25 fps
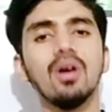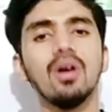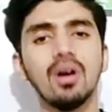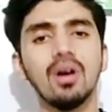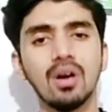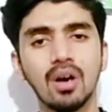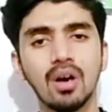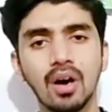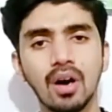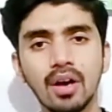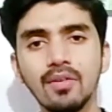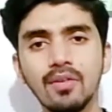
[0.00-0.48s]

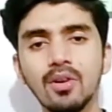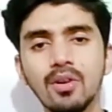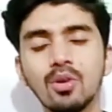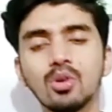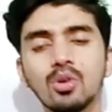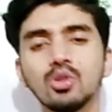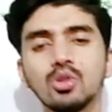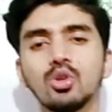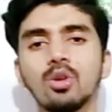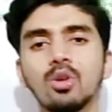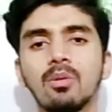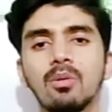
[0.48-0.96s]
हर वीडियो
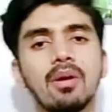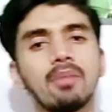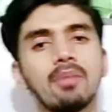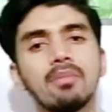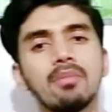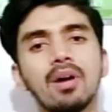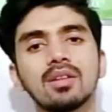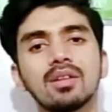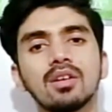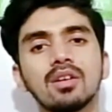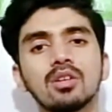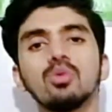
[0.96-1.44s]
के शुरू में एक
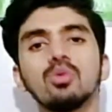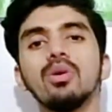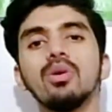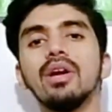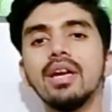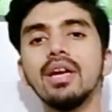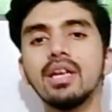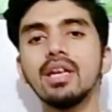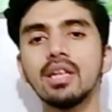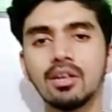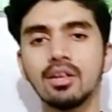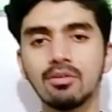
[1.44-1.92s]
बात करता
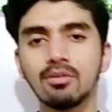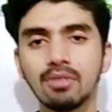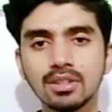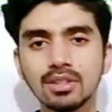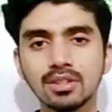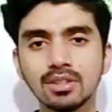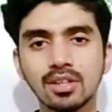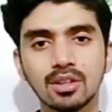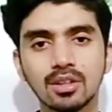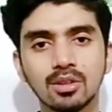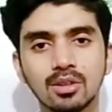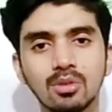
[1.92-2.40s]
हूँ एक
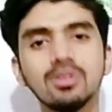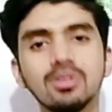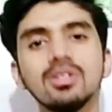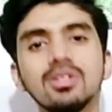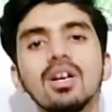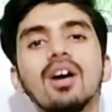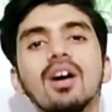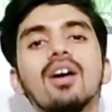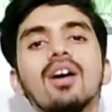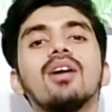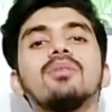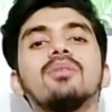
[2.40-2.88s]
रिक्वेस्ट करता हूँ
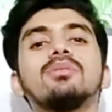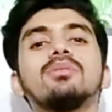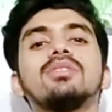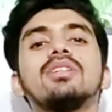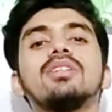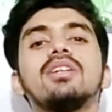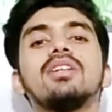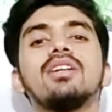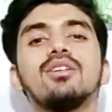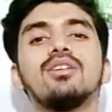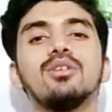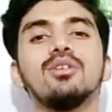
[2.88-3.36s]
या आपसे
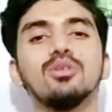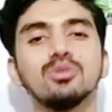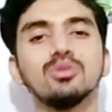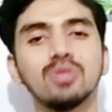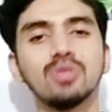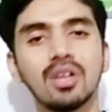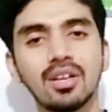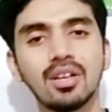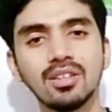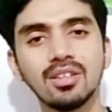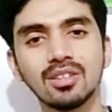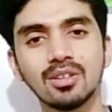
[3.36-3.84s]
एक
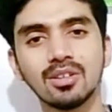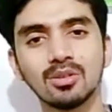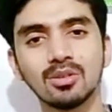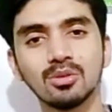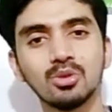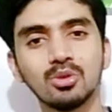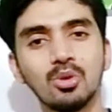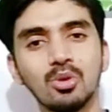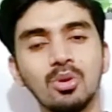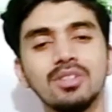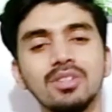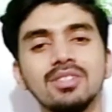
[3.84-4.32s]
गुजारिश करता हूँ
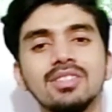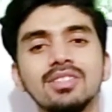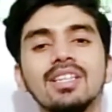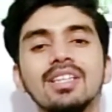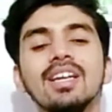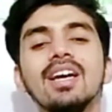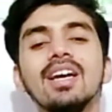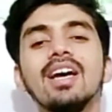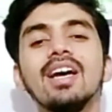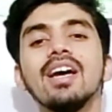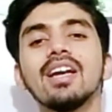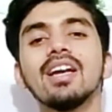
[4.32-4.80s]
छोटी सी
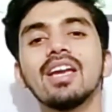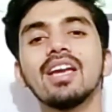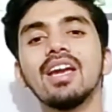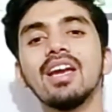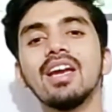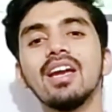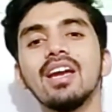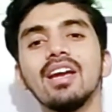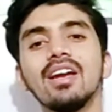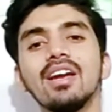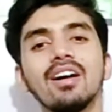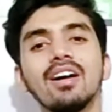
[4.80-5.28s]
कि
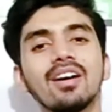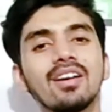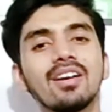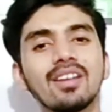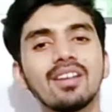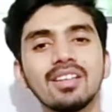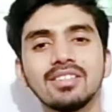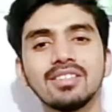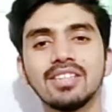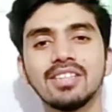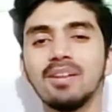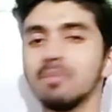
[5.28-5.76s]
अगर
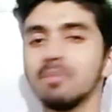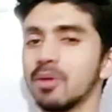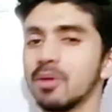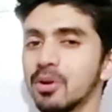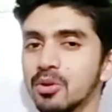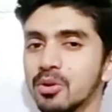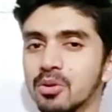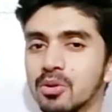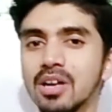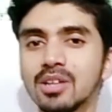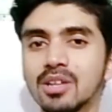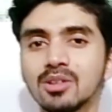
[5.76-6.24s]
के चैनल पर
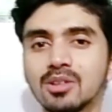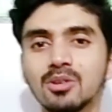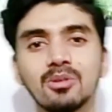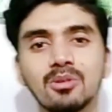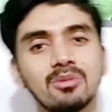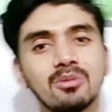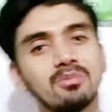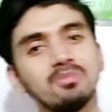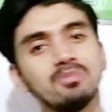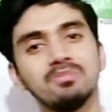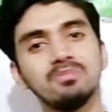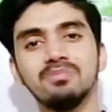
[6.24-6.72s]
न्यू है
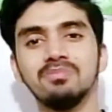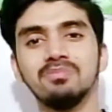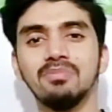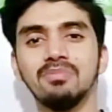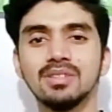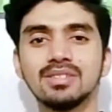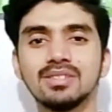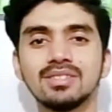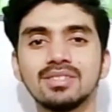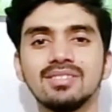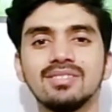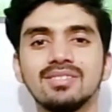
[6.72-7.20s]
तो
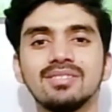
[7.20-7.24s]
बस